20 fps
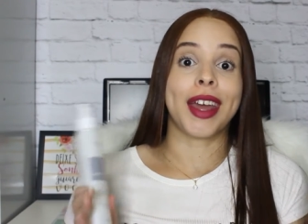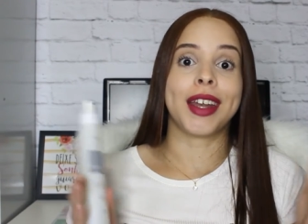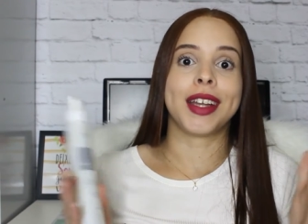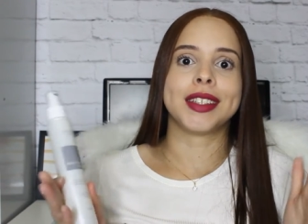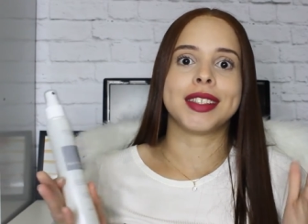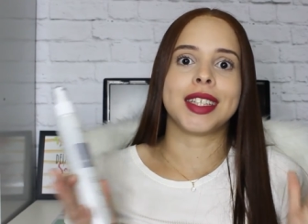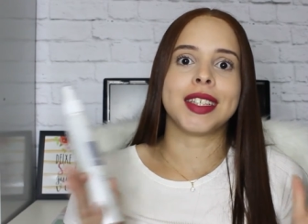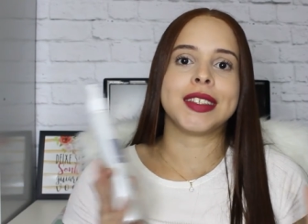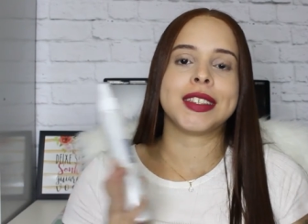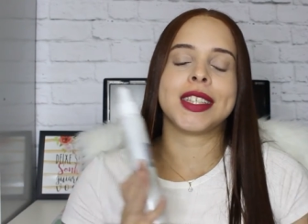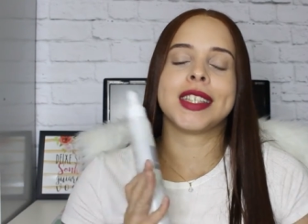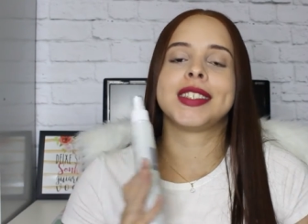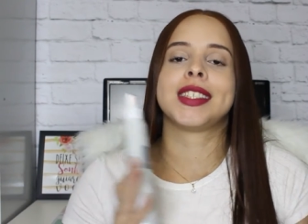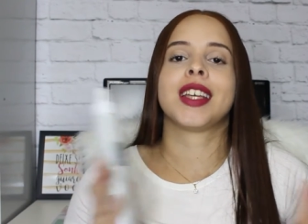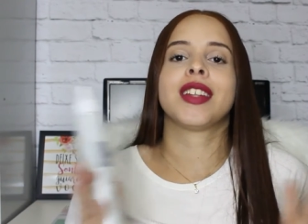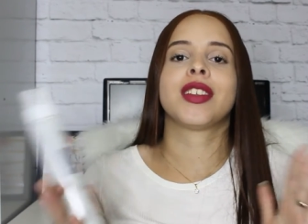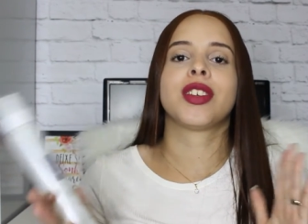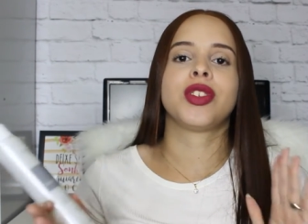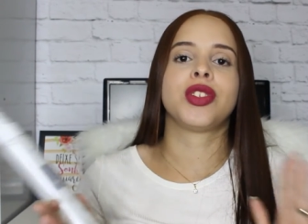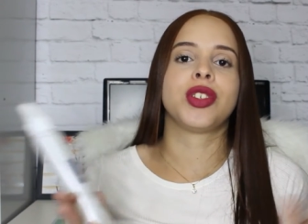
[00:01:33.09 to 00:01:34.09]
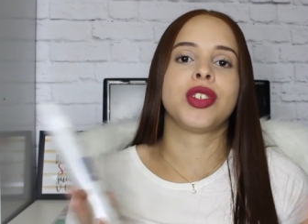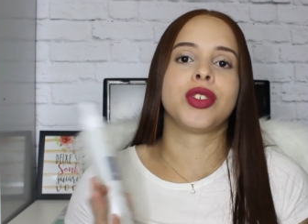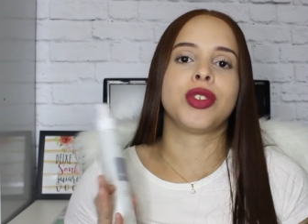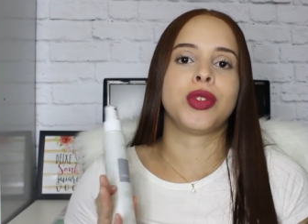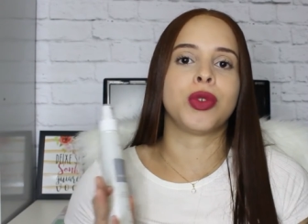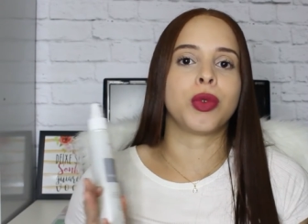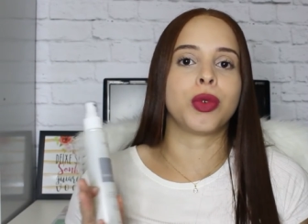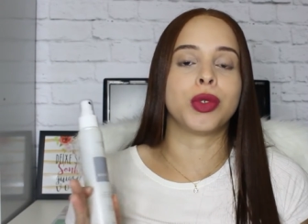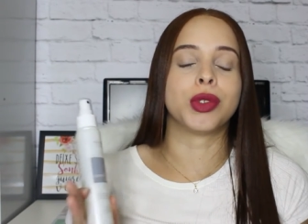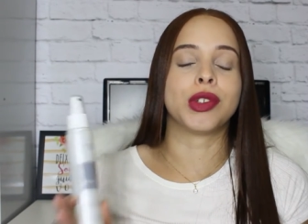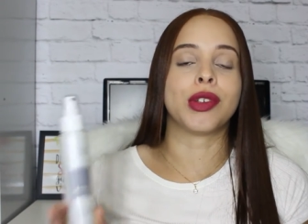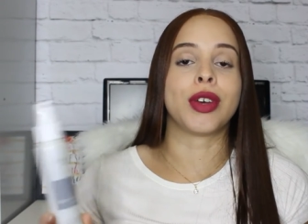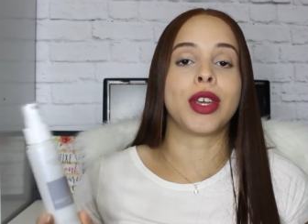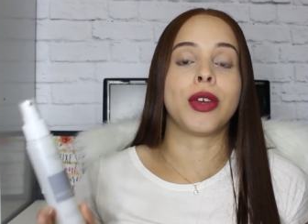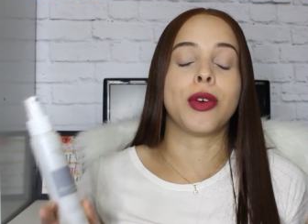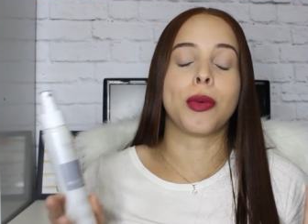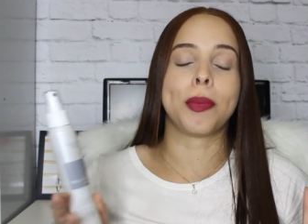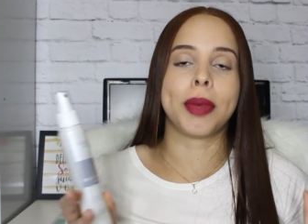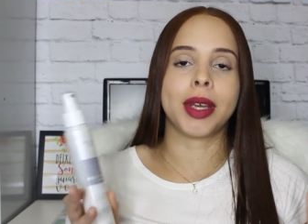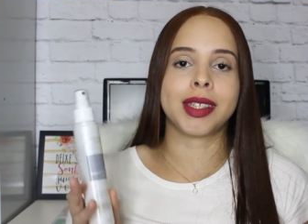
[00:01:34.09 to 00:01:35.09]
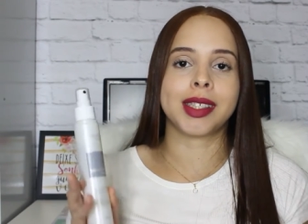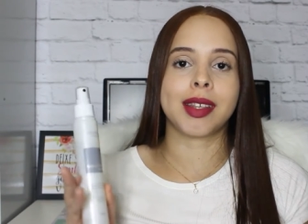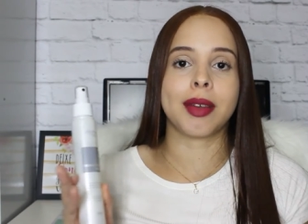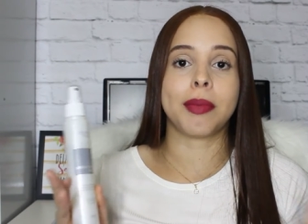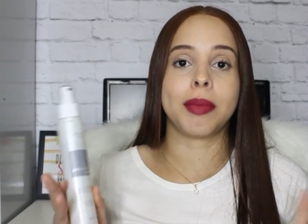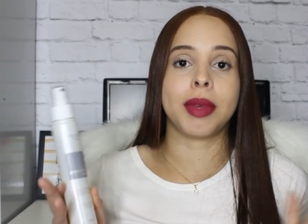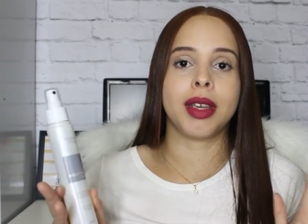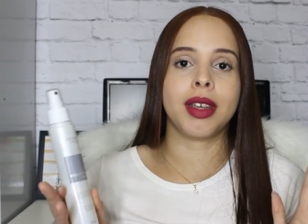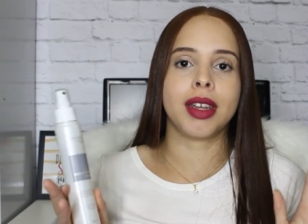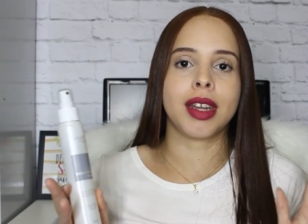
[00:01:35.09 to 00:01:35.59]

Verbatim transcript: Nesses 60 dias de uso aí eu percebi,